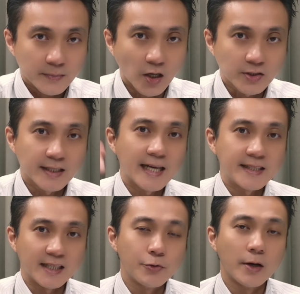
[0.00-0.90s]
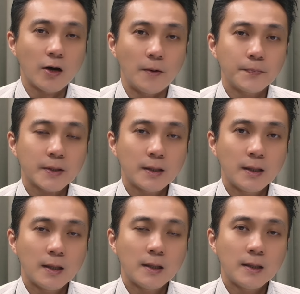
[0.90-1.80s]
到现在几个月后，
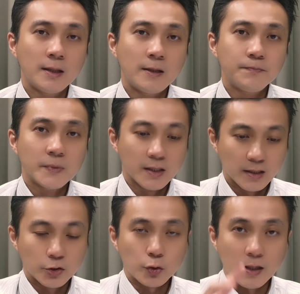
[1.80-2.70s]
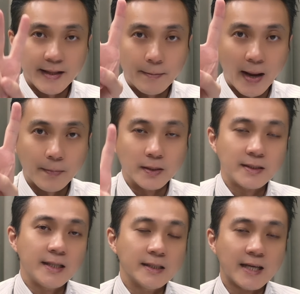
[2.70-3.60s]
赚了两百
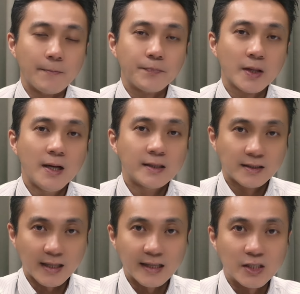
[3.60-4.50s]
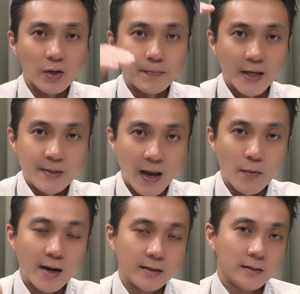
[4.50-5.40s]
percent 以上，三十万变一百
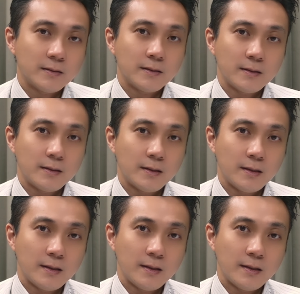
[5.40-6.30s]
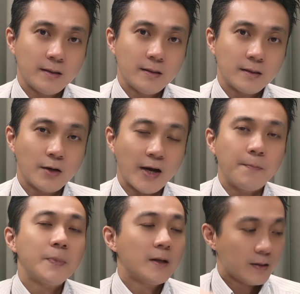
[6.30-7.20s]
万了。各位，
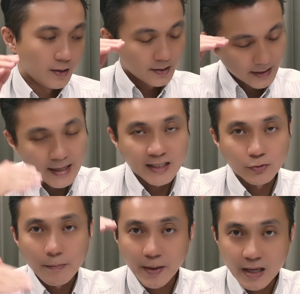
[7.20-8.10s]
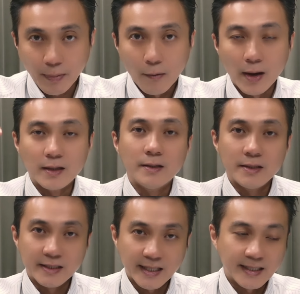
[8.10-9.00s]
三十万变一百万了，
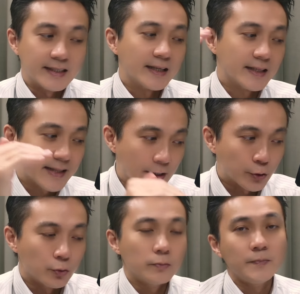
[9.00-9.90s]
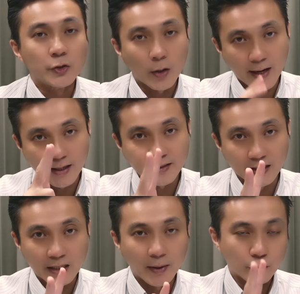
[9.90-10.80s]
你再想想看，当初你赚两根
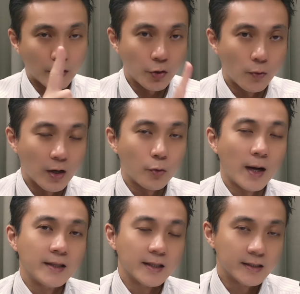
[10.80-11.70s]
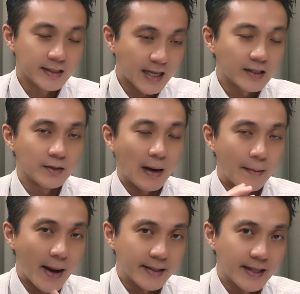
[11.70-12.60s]
涨停板赚六万块，你的你当时把
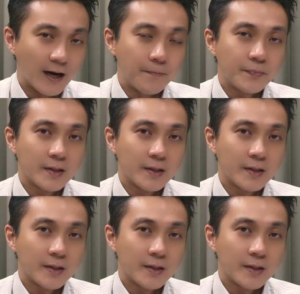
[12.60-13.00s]
它卖掉，